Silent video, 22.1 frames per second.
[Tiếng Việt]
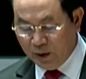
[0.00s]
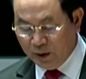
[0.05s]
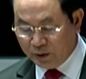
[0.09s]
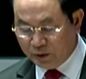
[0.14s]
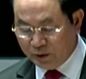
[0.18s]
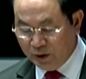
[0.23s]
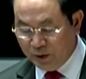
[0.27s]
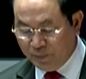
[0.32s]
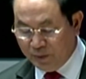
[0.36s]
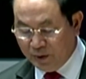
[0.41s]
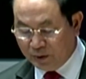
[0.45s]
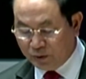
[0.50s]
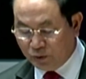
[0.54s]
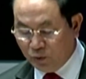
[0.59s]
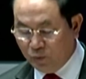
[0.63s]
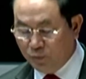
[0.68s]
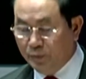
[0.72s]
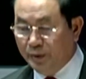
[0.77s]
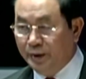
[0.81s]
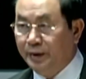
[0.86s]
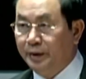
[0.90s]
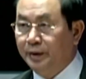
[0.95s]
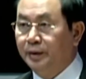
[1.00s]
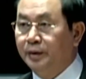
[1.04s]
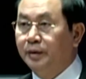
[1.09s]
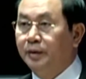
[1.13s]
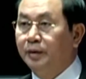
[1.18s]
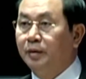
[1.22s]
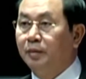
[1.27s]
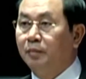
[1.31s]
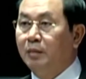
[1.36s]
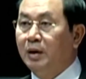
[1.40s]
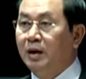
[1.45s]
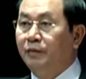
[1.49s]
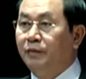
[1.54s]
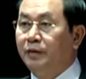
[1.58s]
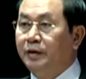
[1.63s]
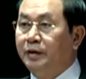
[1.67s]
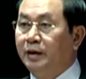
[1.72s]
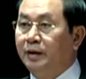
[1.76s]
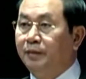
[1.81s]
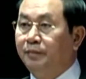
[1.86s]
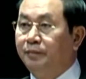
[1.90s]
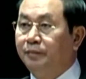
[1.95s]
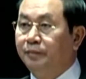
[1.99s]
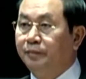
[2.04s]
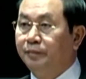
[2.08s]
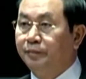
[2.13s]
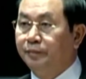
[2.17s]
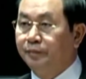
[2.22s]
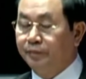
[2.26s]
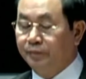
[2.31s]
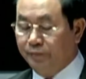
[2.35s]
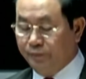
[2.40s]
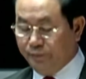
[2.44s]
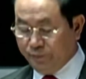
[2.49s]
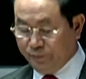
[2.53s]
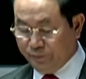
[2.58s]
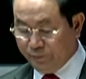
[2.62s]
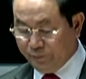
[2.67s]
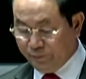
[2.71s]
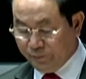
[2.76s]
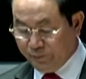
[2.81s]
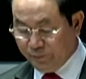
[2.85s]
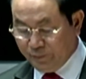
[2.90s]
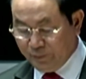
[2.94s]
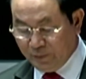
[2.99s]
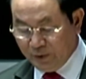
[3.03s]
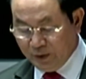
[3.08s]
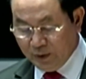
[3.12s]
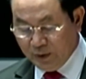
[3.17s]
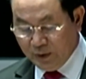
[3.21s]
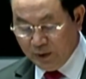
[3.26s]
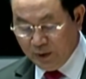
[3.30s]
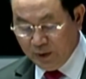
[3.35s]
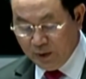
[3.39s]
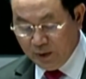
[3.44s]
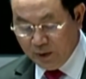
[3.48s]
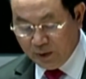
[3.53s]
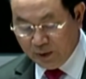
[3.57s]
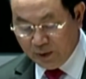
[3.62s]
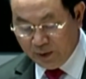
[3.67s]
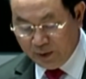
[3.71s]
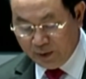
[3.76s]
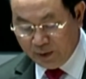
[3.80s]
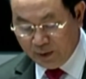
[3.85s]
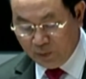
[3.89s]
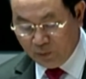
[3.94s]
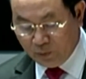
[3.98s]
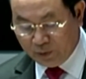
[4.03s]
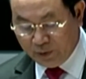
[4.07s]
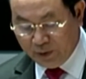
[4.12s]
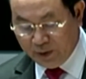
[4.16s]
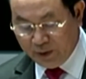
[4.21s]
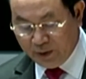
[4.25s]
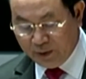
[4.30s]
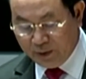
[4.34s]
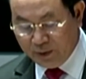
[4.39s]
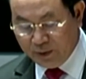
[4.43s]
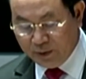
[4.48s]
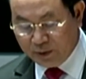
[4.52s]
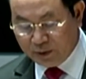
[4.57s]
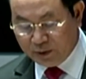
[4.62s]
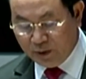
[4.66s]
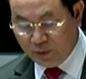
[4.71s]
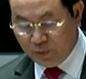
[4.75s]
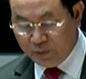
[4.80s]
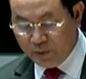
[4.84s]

Trần Đại Quang là một trong những lãnh đạo có thái độ đối với lại Trung Quốc chưa rõ ràng.